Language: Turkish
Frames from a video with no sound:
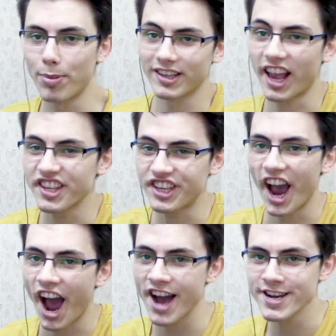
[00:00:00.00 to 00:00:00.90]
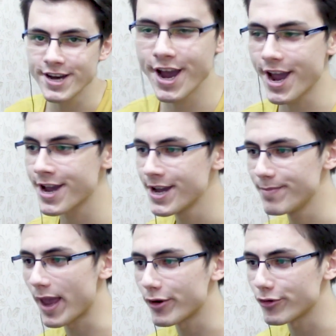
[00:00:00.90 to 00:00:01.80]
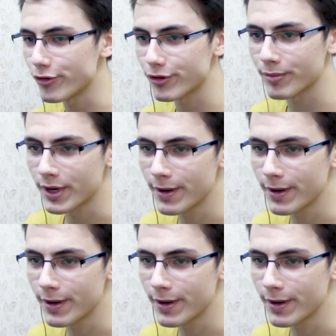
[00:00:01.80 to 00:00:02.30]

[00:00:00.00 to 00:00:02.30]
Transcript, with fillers: Abazan çağı. ben uydurdum.